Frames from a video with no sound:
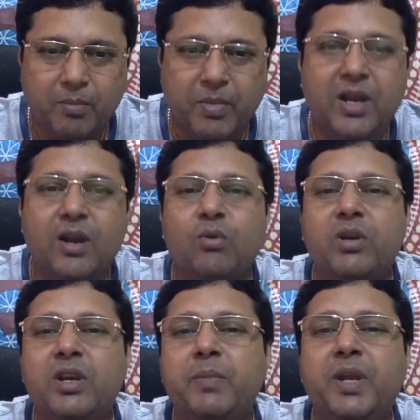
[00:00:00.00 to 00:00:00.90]
महिलाओं
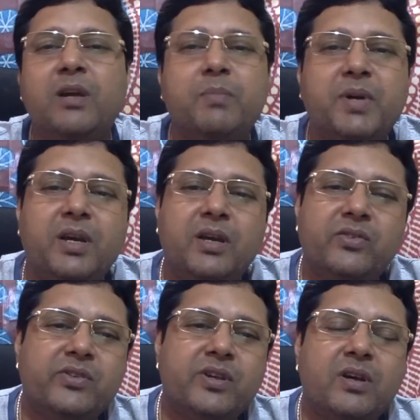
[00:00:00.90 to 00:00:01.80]
के लिए ब्रेकअप का यह
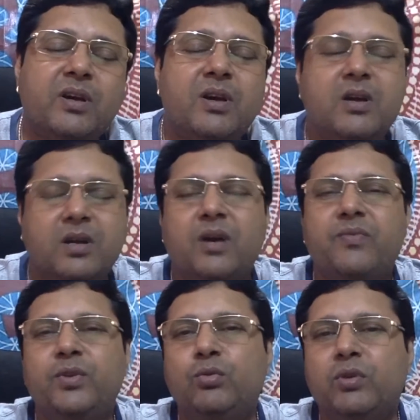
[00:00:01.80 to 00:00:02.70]
हिस्सा
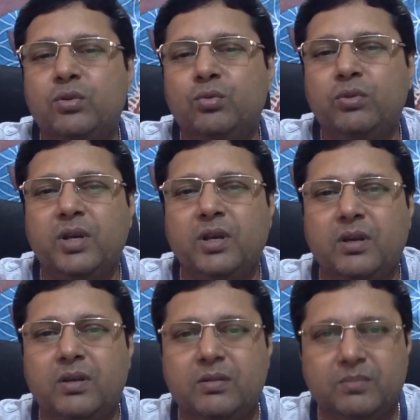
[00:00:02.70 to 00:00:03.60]
काफी दुखद होता है